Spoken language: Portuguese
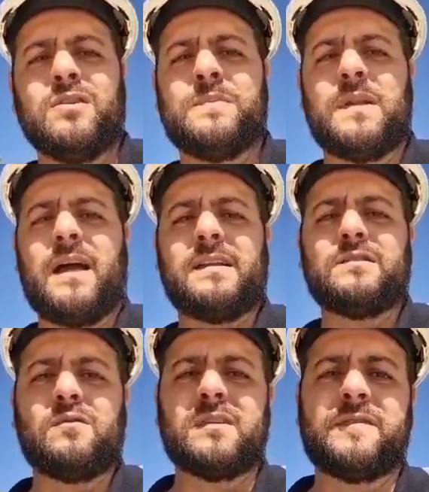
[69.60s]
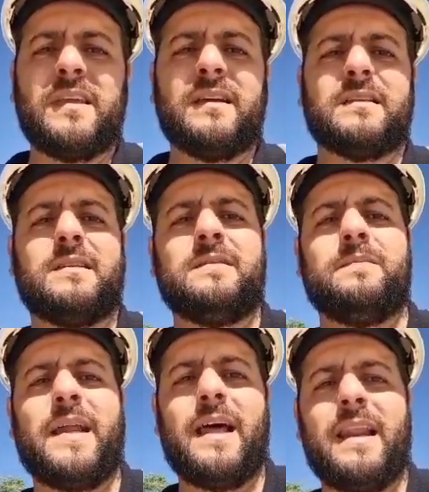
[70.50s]
pilares, duas vigas
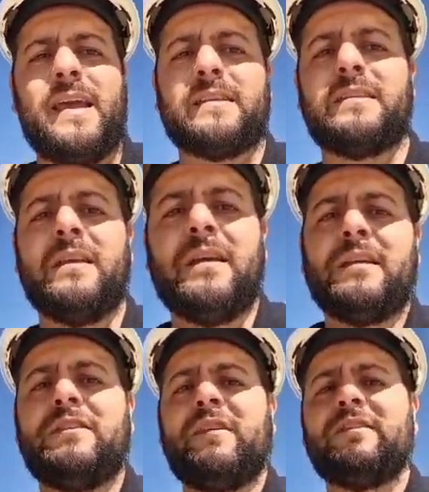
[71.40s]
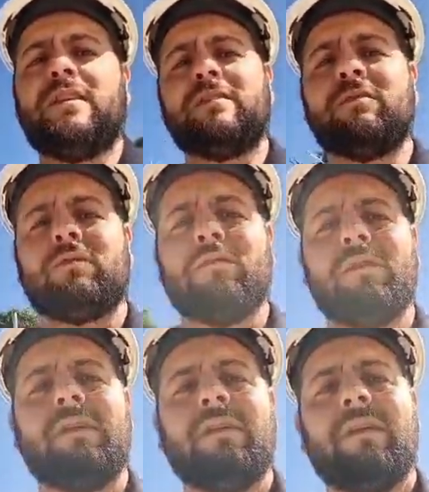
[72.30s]
paralelas, dividir a estrutura,
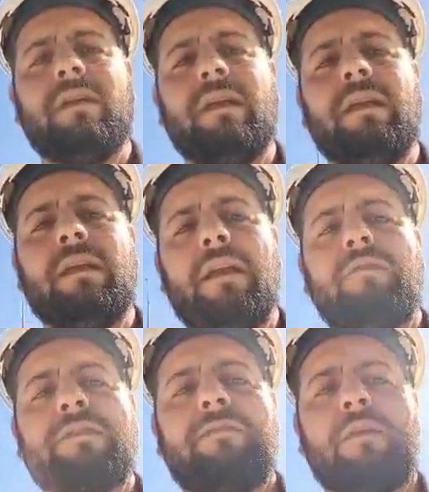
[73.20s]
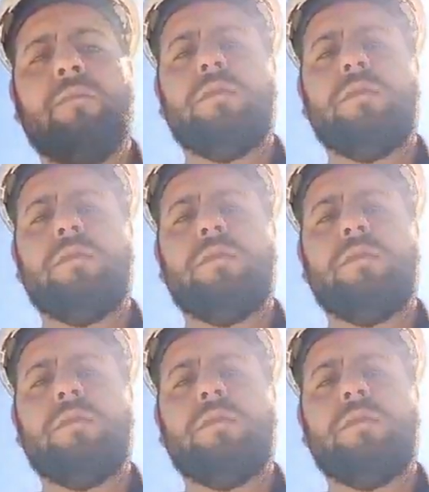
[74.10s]
e você vê muito